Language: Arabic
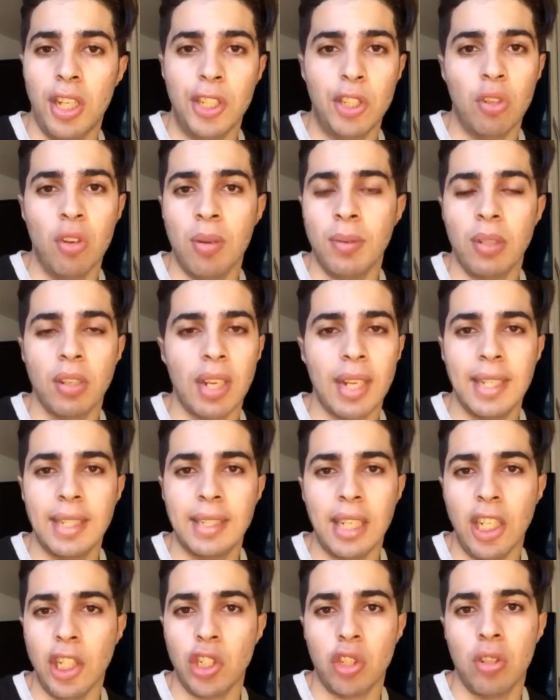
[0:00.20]
حشومه والله
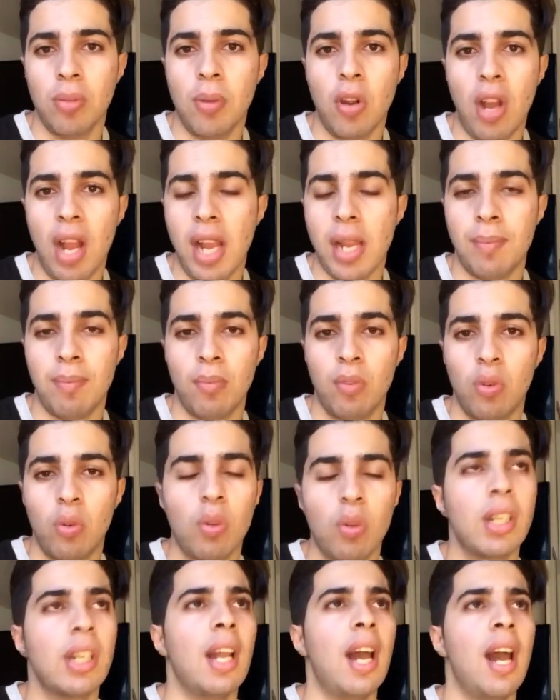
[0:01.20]
حشومه عيب
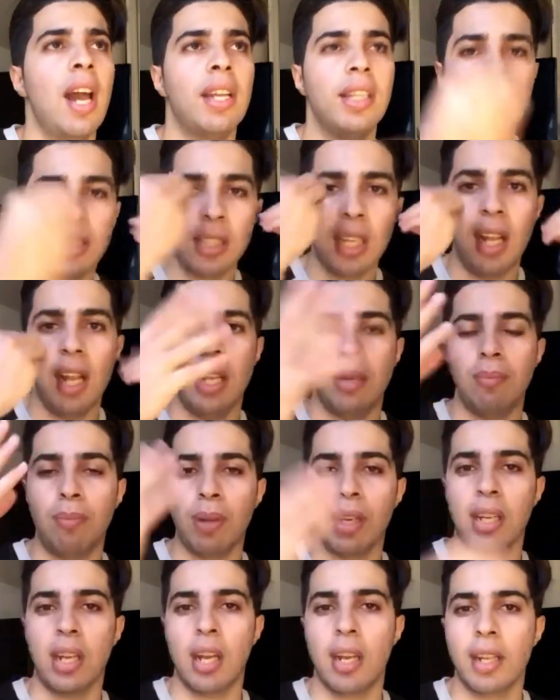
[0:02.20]
والله عيب
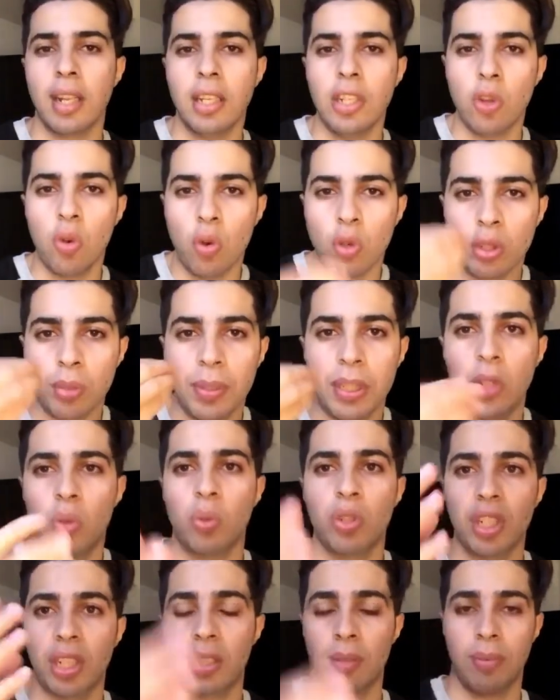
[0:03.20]
بالله على اليهود وما
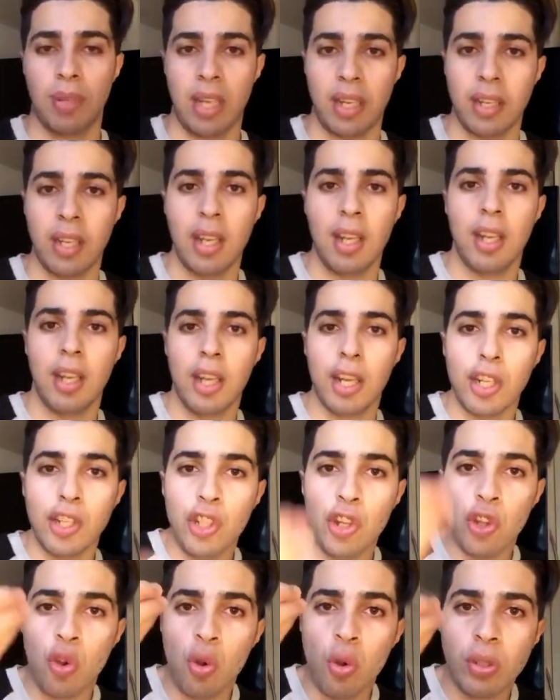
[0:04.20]
يديروش هذا البلان
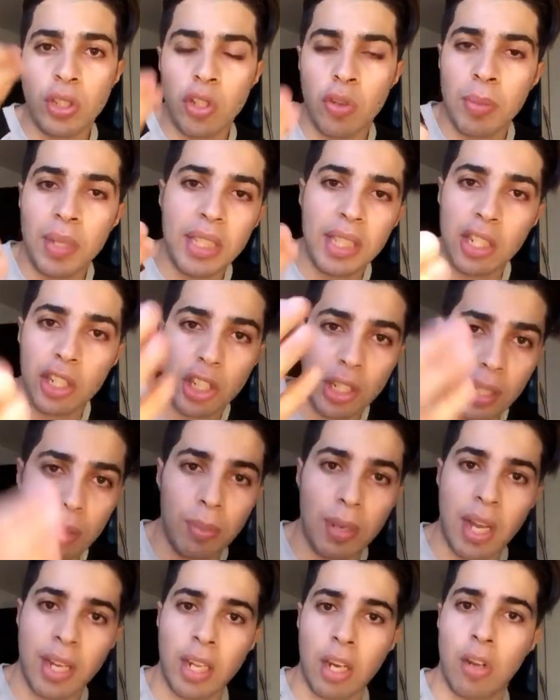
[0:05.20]
اليهودي وما يديرش هذا
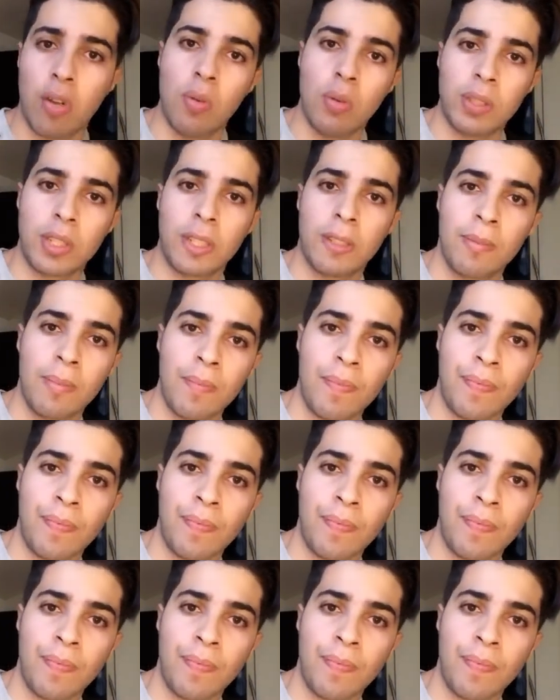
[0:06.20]
البلان الخوت